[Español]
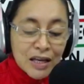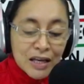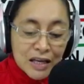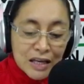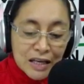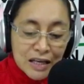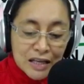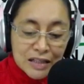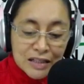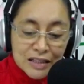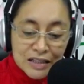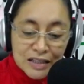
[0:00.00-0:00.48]

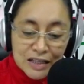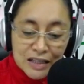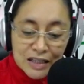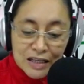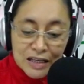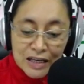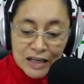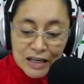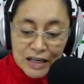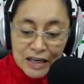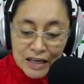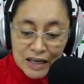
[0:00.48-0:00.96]
Y
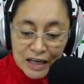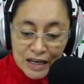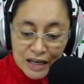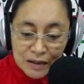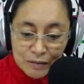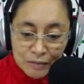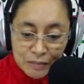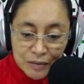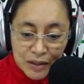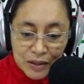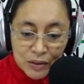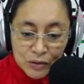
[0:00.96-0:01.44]
si
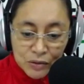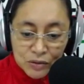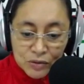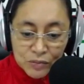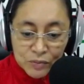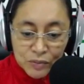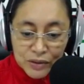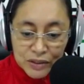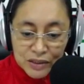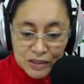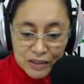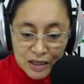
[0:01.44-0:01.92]
el virus
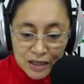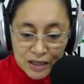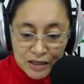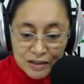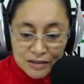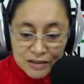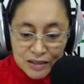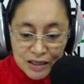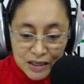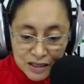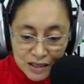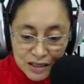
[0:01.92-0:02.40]
pues se
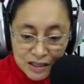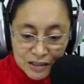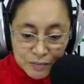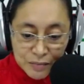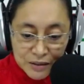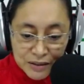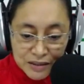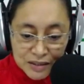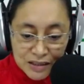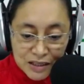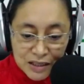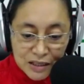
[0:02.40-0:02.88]
sigue
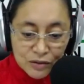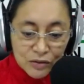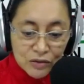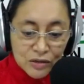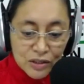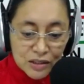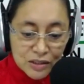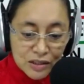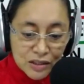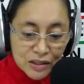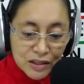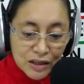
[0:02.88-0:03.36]
esparciendo,
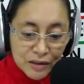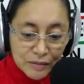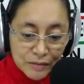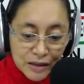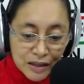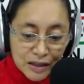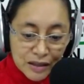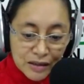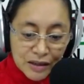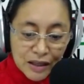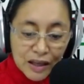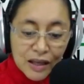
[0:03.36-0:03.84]

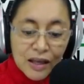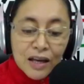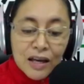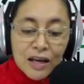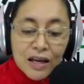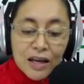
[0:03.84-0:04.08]
sencillamente